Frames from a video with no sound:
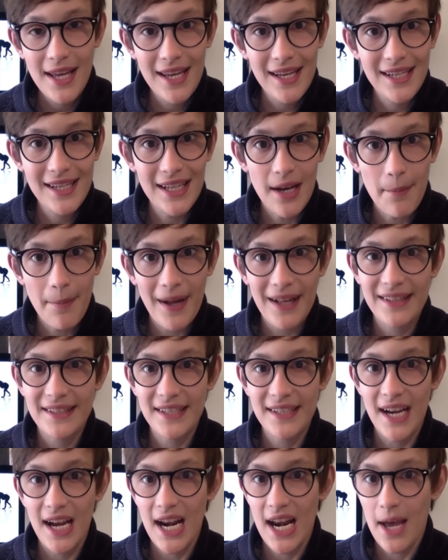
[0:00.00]
et qu'il
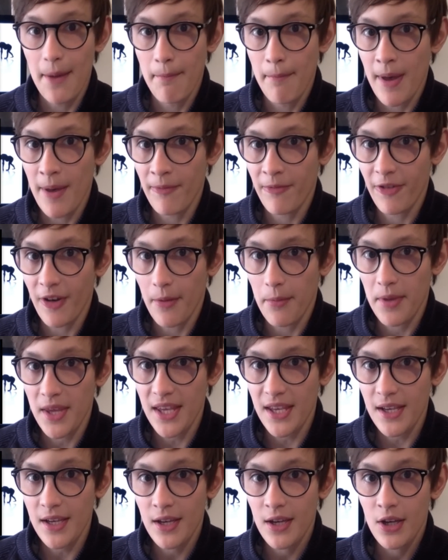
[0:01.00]
appartient à la même
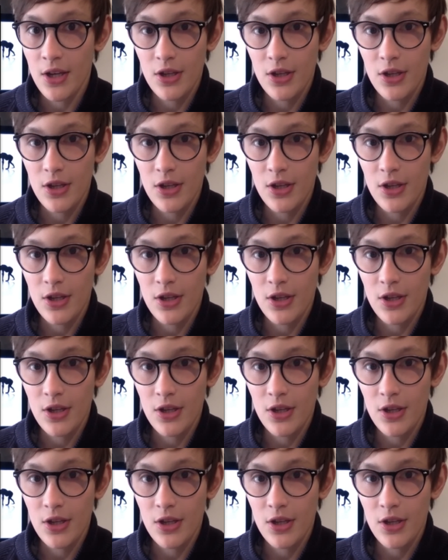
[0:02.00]
famille,